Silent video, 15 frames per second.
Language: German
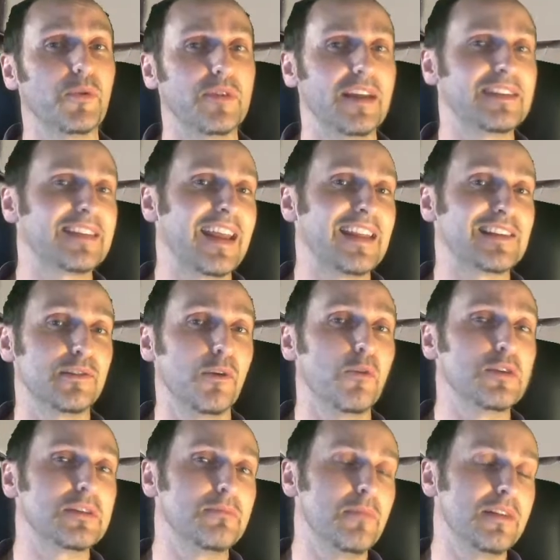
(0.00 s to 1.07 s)
Und jetzt geht's
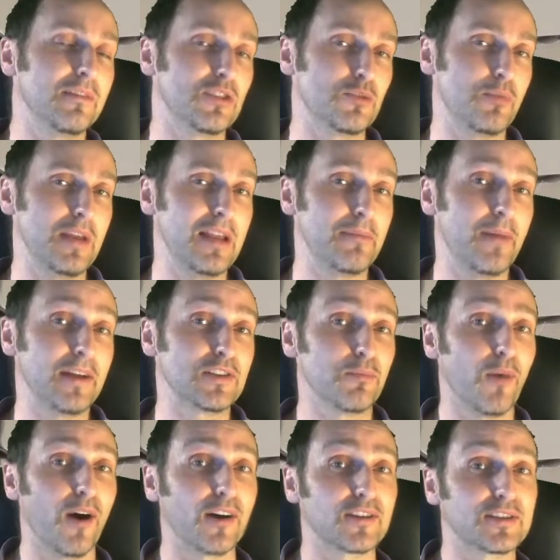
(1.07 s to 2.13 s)
los mit den
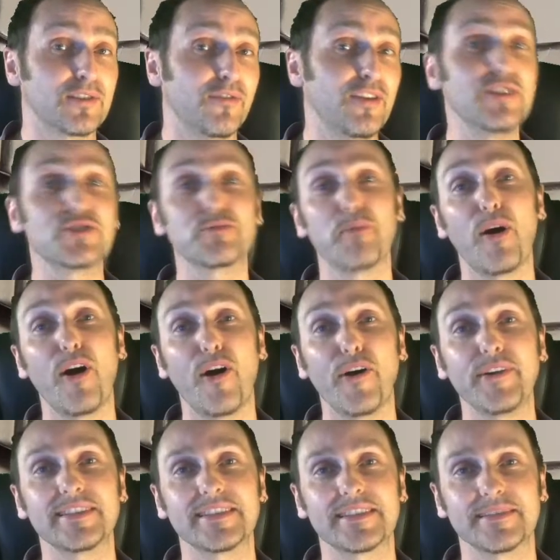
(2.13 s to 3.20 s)
Spiele-Benchmarks. Viel
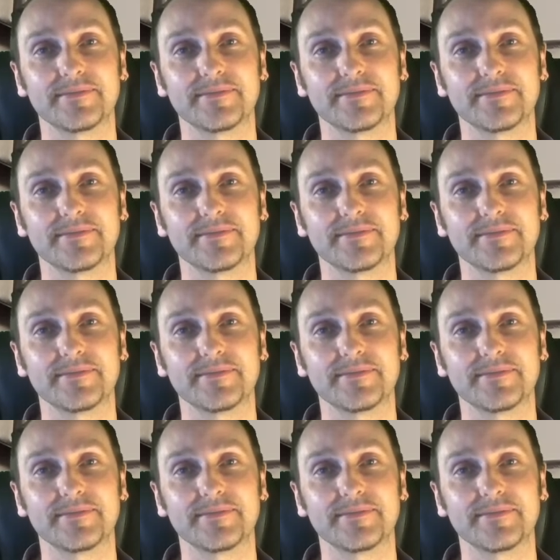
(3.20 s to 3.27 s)
Spaß!